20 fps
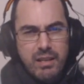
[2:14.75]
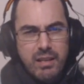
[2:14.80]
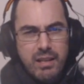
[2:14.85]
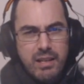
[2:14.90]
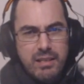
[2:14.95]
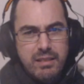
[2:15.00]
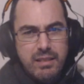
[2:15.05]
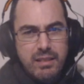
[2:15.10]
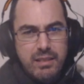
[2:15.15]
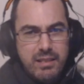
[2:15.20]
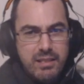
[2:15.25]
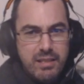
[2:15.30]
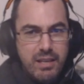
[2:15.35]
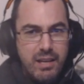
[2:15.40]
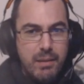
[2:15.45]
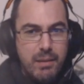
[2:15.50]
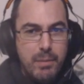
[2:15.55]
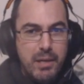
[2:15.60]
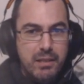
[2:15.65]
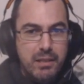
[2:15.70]
Estas ya están
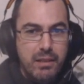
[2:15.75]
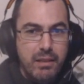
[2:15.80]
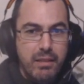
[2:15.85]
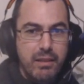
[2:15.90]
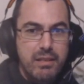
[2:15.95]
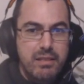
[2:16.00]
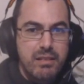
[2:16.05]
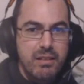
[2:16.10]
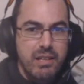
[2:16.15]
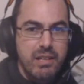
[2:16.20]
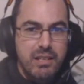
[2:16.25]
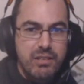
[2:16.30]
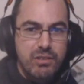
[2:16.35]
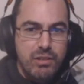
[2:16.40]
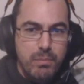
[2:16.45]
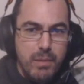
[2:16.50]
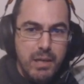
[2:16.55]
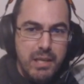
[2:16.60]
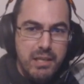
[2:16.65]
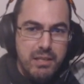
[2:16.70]
repartidas. Ay, soy
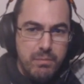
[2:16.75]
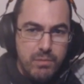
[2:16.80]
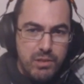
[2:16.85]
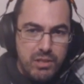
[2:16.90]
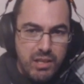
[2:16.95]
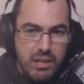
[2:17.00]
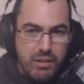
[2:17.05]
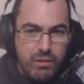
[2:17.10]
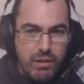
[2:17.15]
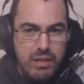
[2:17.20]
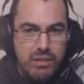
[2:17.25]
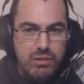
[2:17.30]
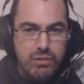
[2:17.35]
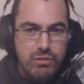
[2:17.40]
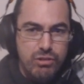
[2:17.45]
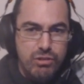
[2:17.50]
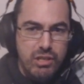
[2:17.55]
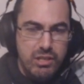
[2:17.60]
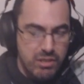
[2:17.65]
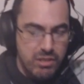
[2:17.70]
malísimo enseñando las
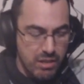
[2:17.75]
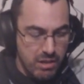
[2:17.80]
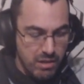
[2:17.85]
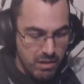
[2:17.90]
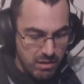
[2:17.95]
cosas.